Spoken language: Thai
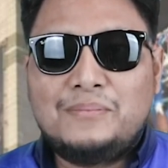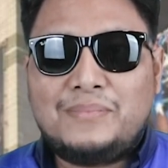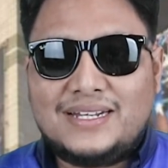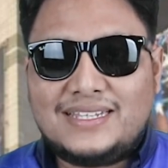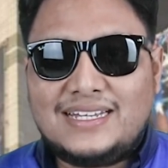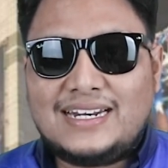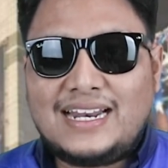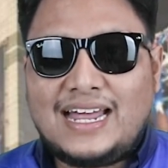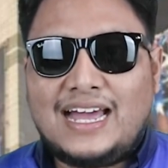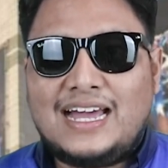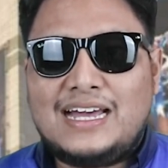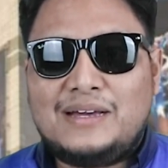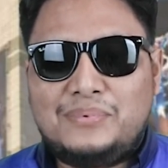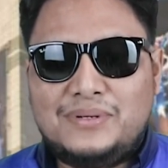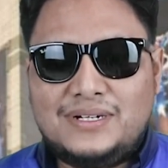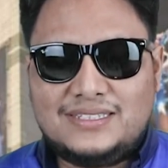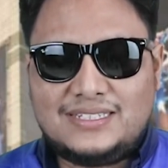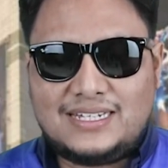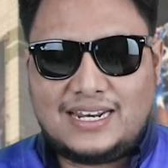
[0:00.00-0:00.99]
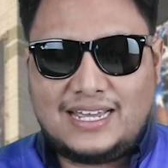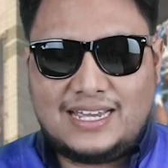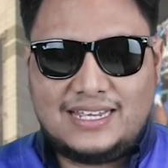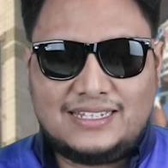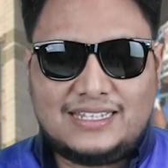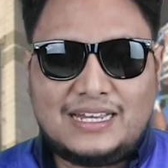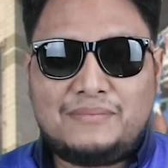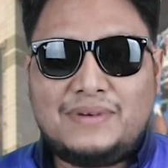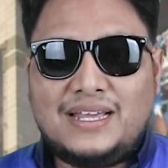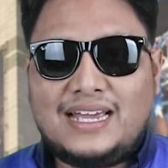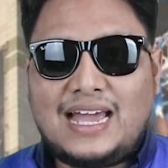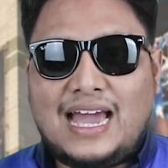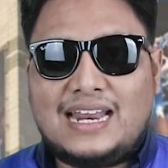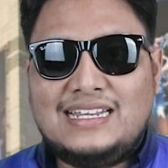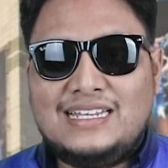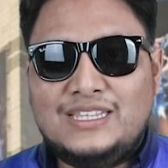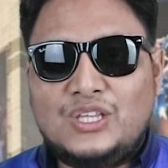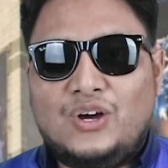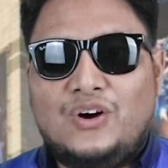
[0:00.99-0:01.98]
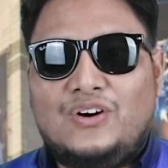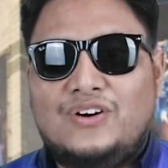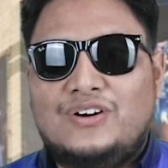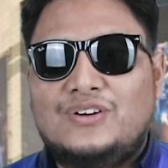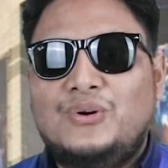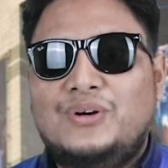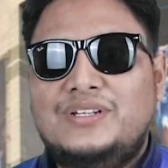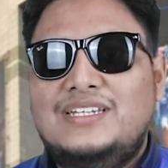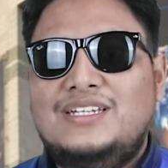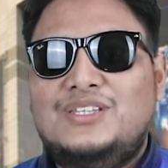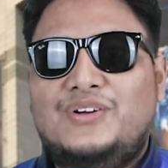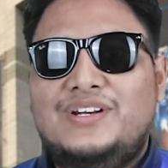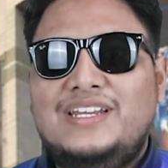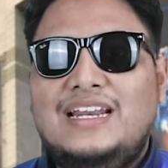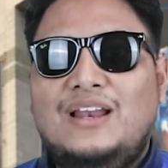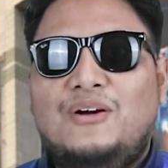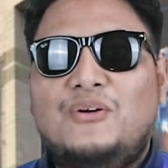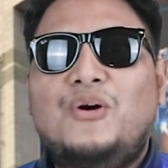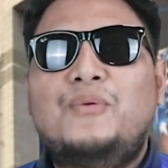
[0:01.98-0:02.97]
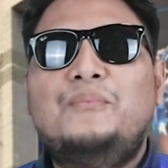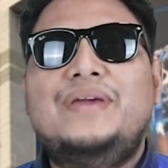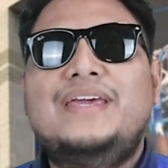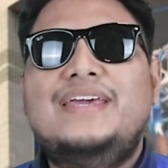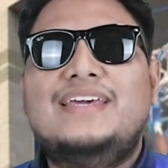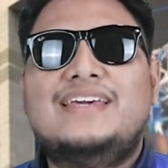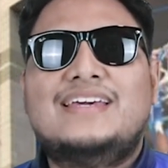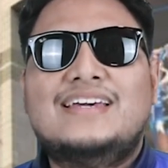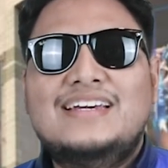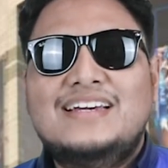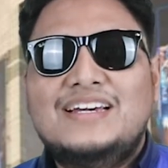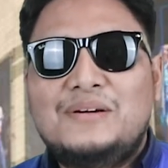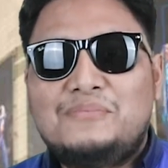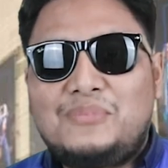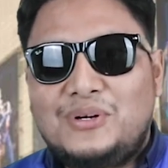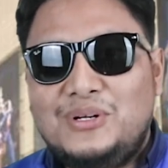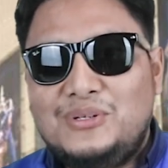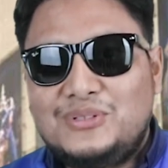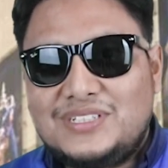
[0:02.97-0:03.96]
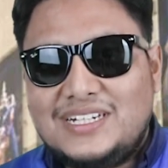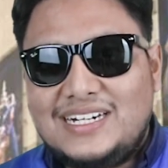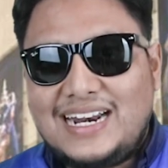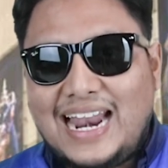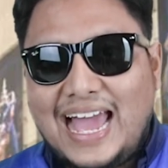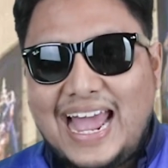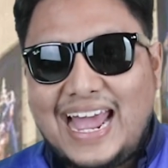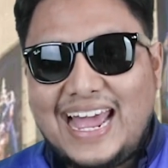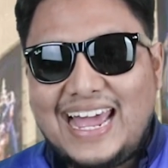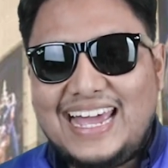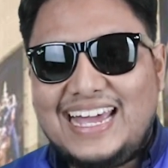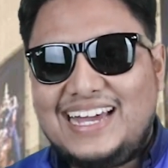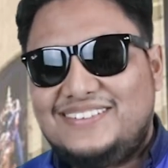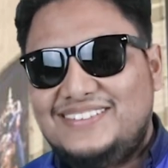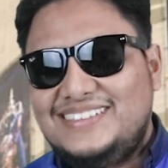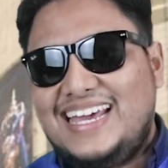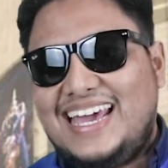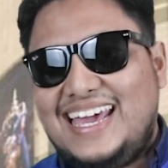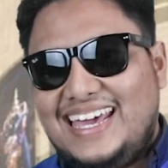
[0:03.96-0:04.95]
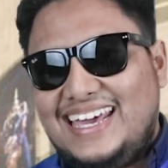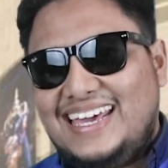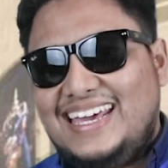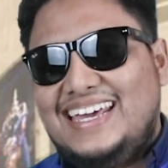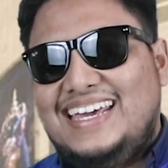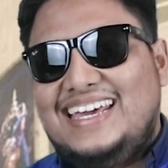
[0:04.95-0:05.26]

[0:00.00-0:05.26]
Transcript: พัฒนาเพื่อจะได้ทำรายการนี้ต่อ โดยที่ตอนนี้เราก็มี โปรดิวเซอร์แล้วเย้